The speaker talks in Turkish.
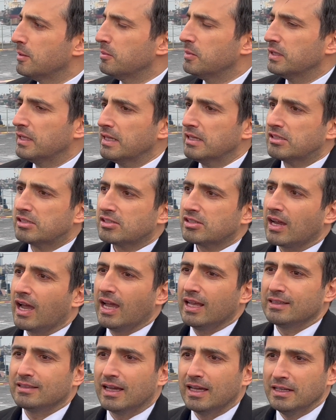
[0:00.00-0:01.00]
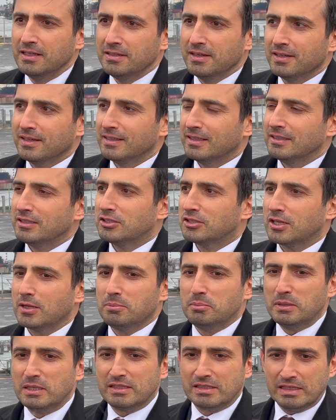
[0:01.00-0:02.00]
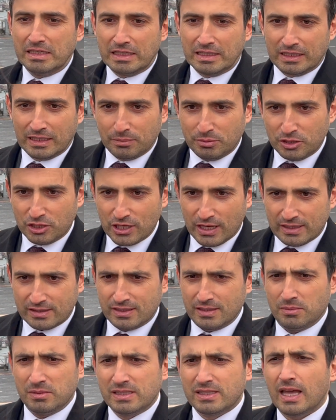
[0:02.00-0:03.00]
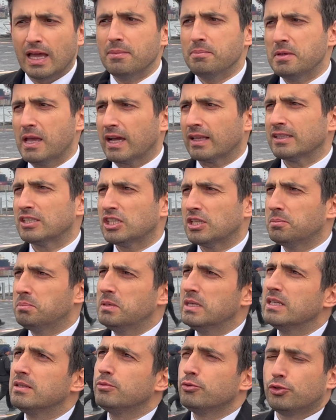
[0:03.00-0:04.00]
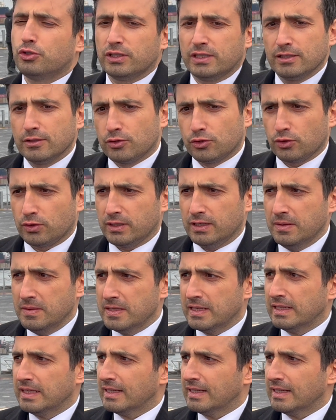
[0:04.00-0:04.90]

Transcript: biri de İsrail'den işte biz ilk yapacağız diye bizden yaklaşık bir buçuk yıl sonra